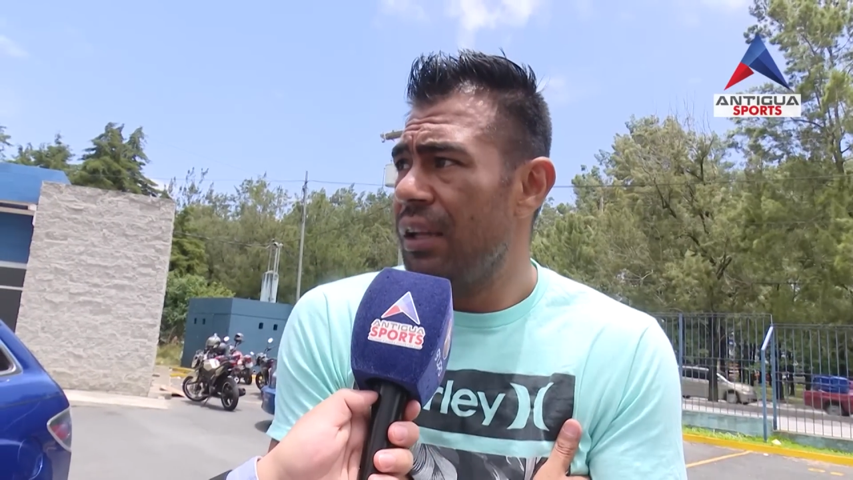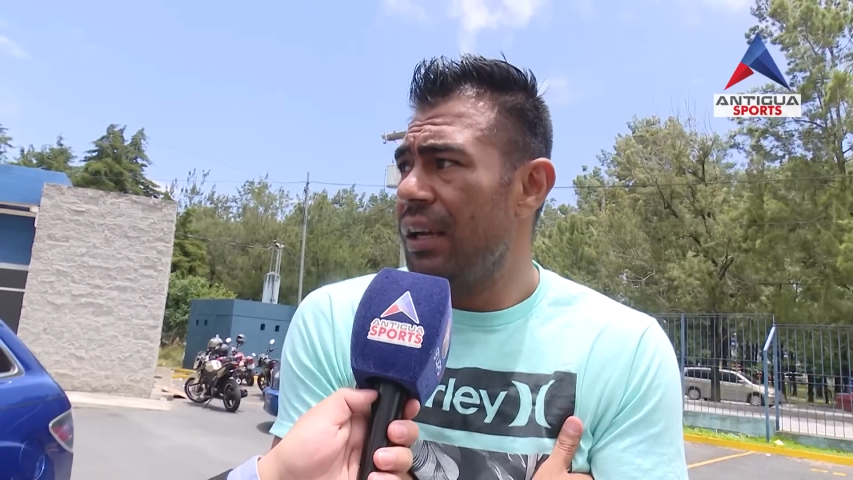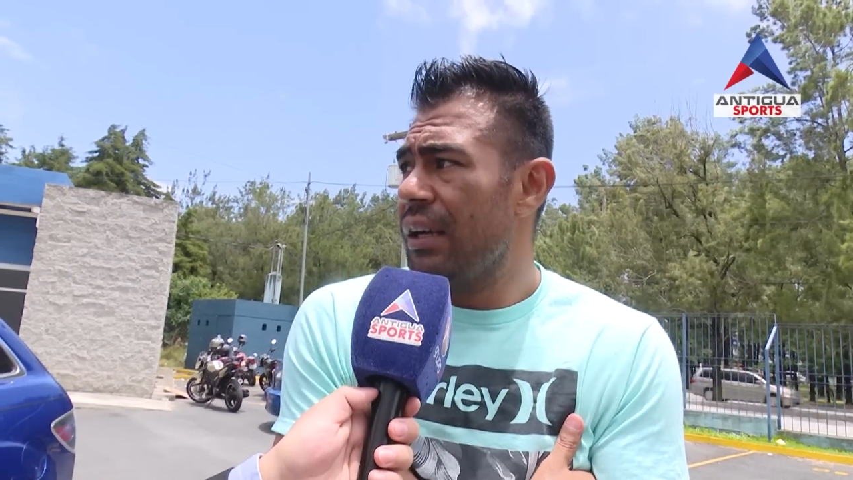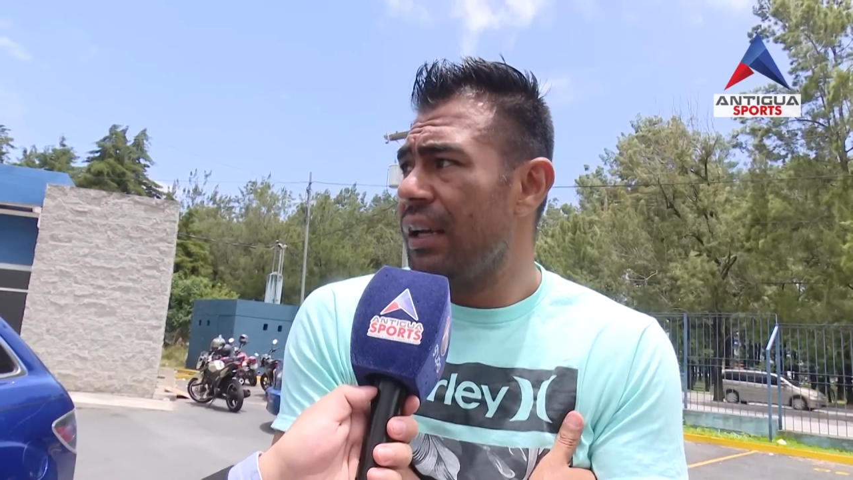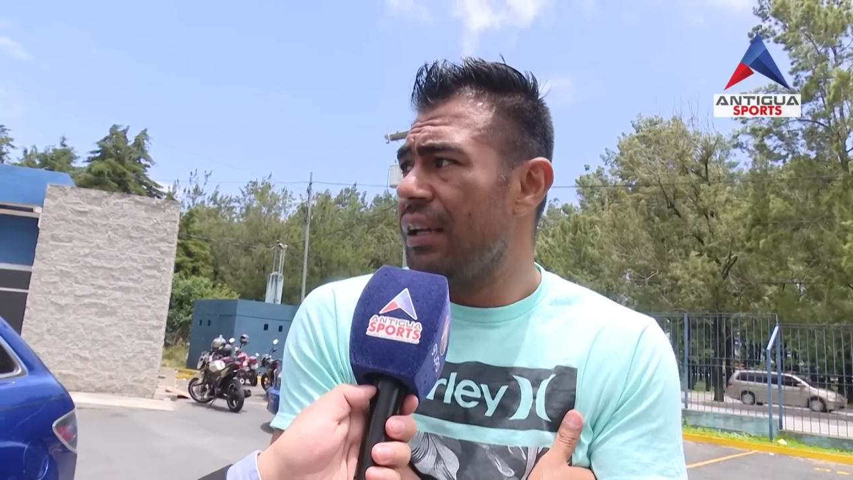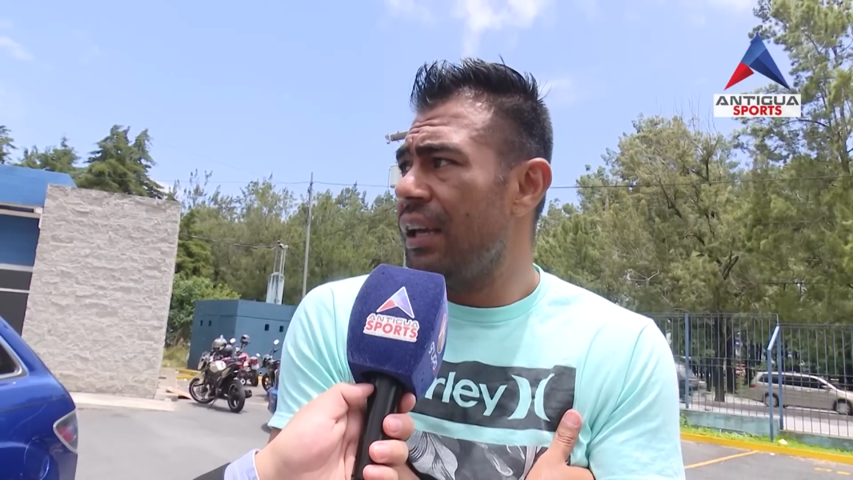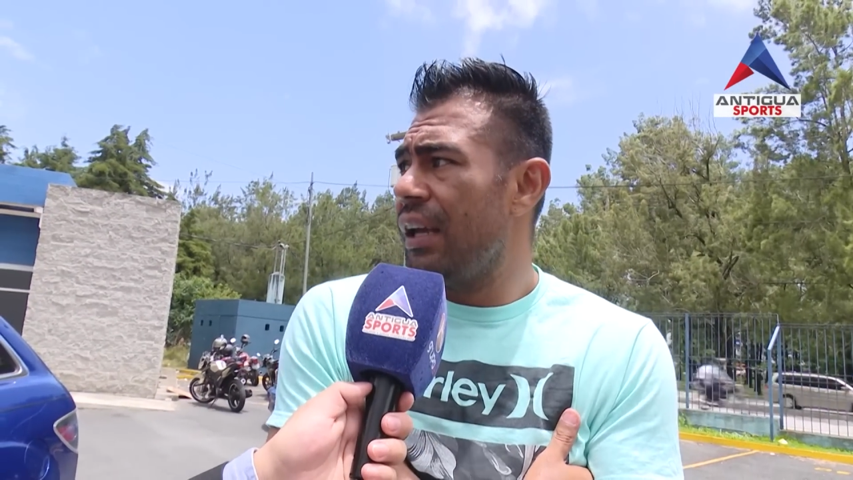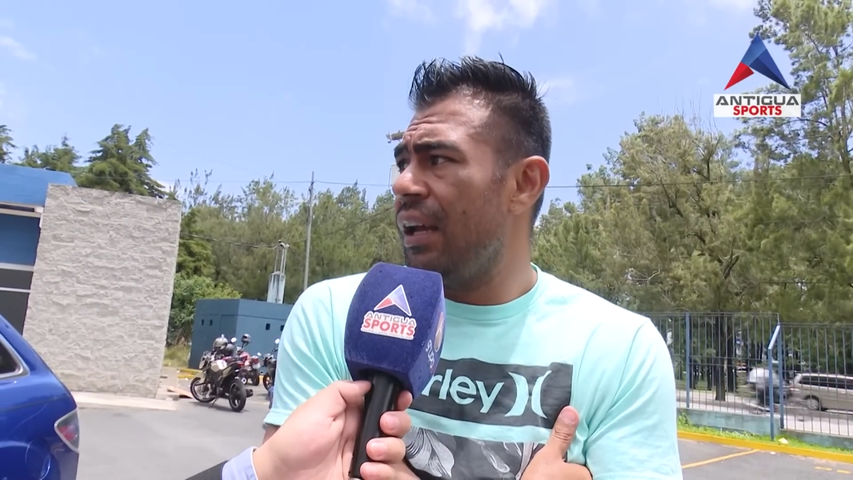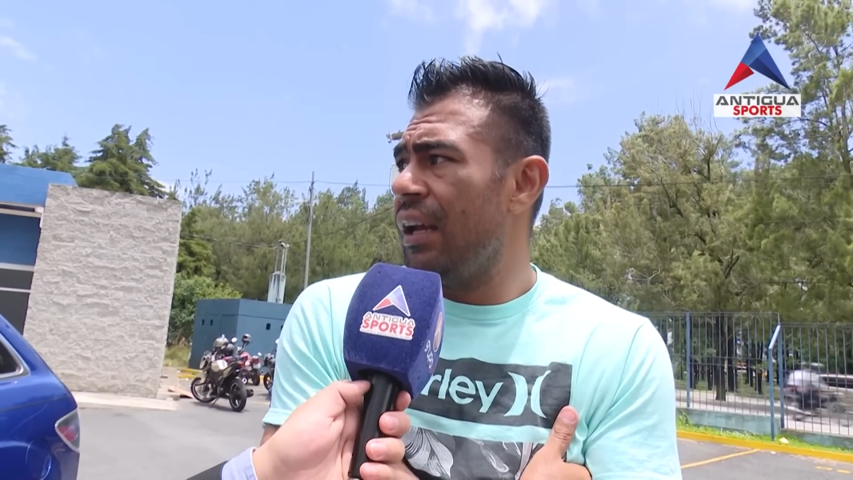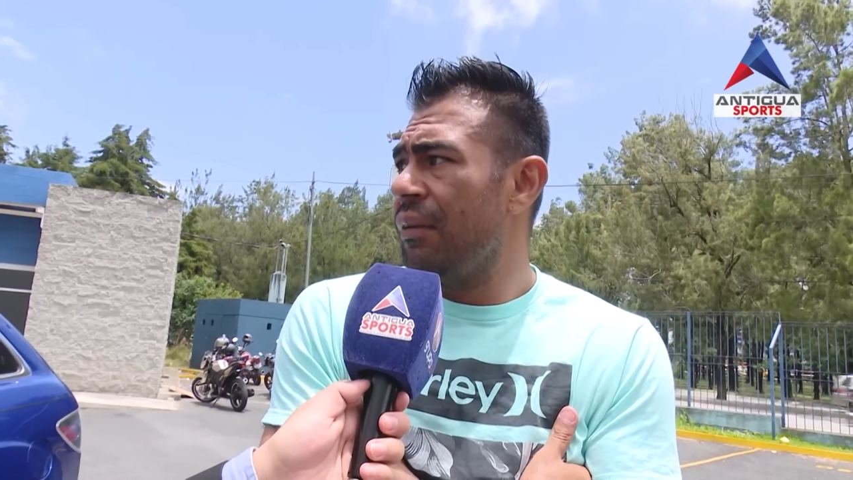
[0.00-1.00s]
la idea que él
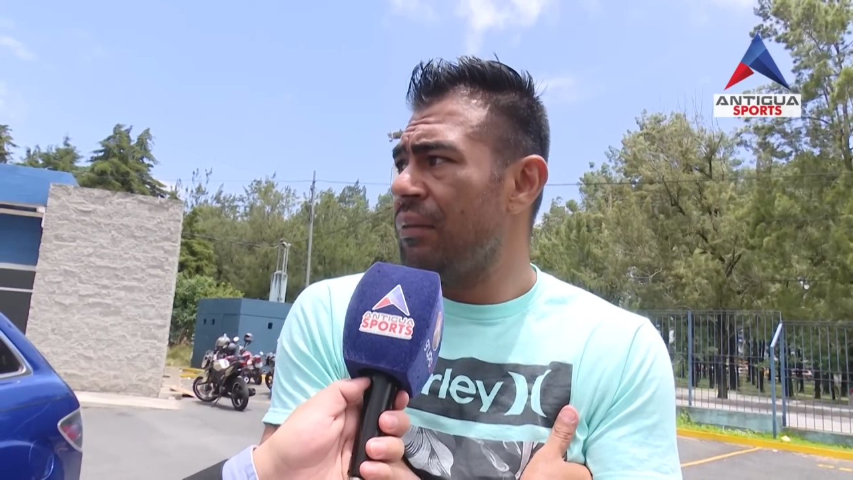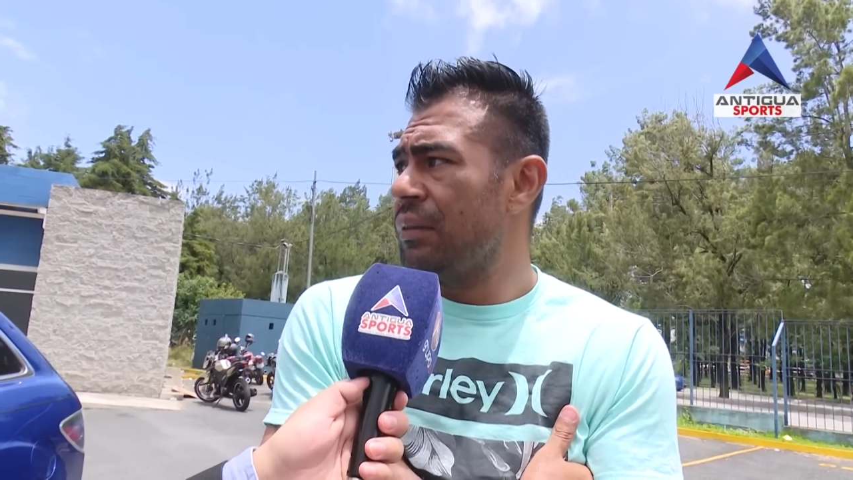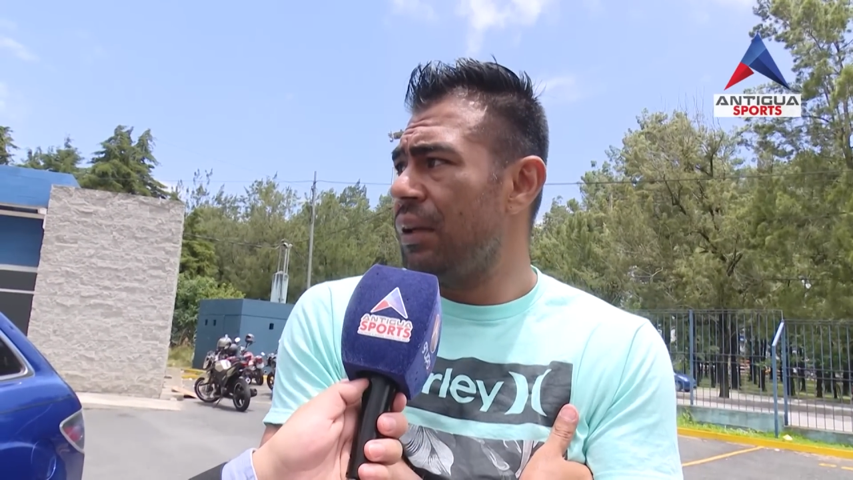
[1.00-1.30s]
quiere.